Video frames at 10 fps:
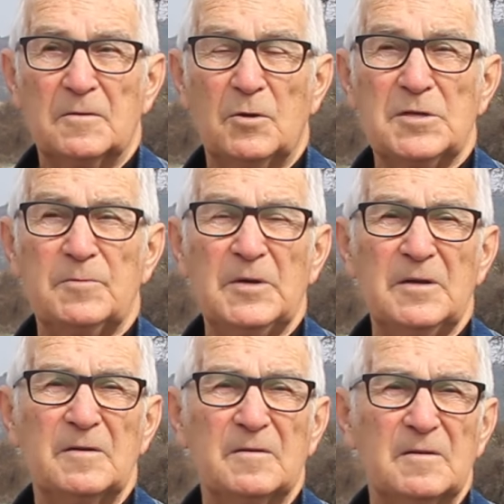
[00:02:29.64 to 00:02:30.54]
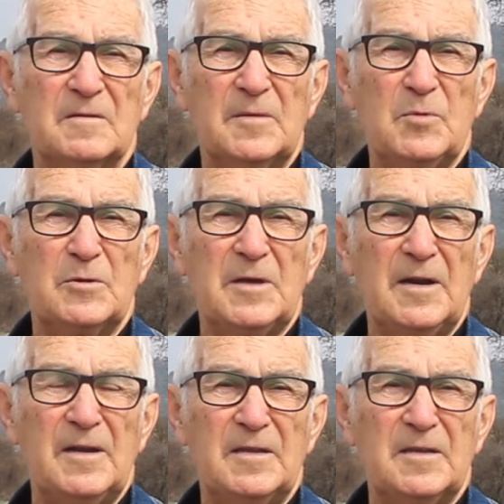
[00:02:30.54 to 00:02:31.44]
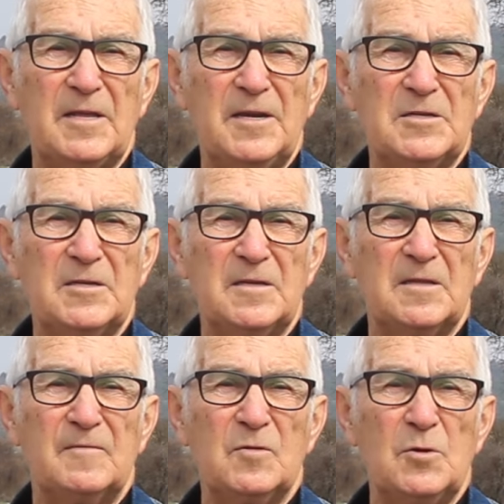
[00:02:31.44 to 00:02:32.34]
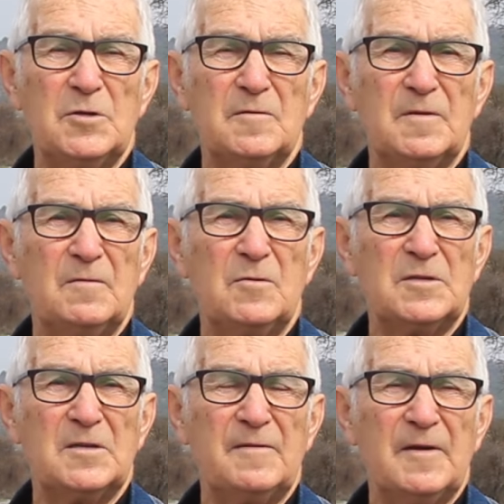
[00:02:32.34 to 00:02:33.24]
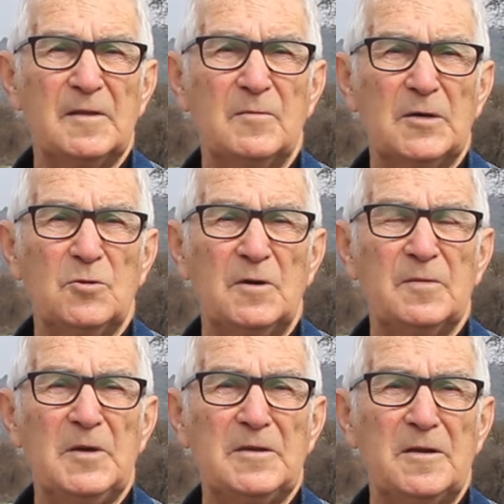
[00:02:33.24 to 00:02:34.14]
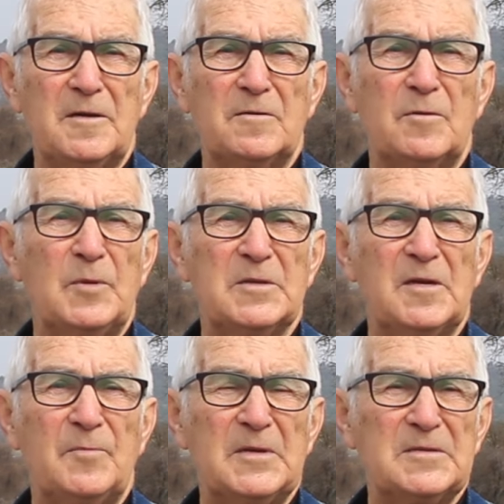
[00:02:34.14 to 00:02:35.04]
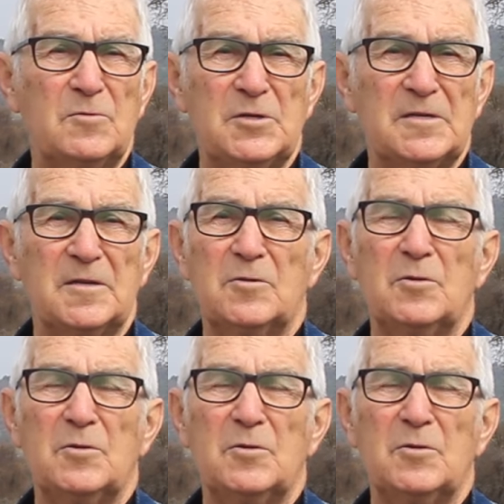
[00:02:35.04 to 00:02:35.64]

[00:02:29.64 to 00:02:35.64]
То есть мы наблюдали эти трещины давно, еще в 99 году, отметили как оползня опасный участок.